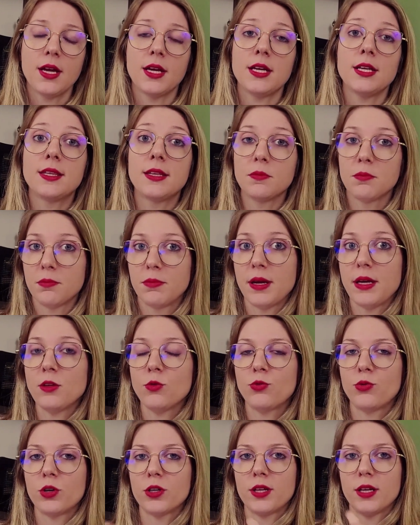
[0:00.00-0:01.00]
e também
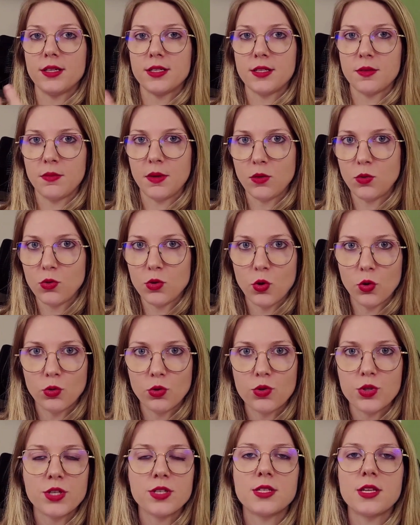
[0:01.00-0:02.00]
no fortalecimento de
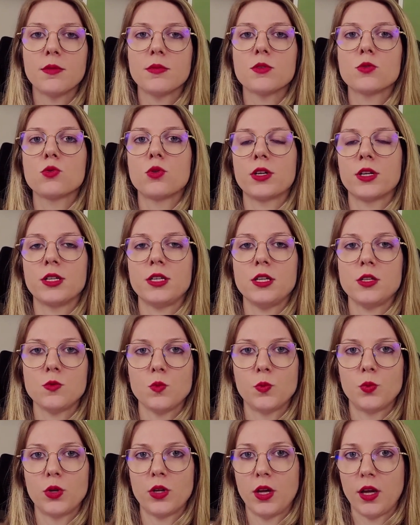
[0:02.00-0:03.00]
outros sistemas do
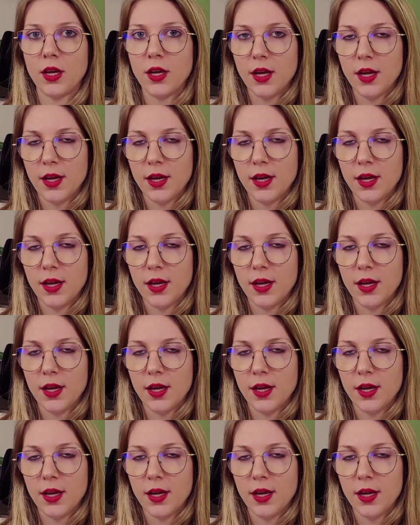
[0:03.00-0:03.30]
organismo, porque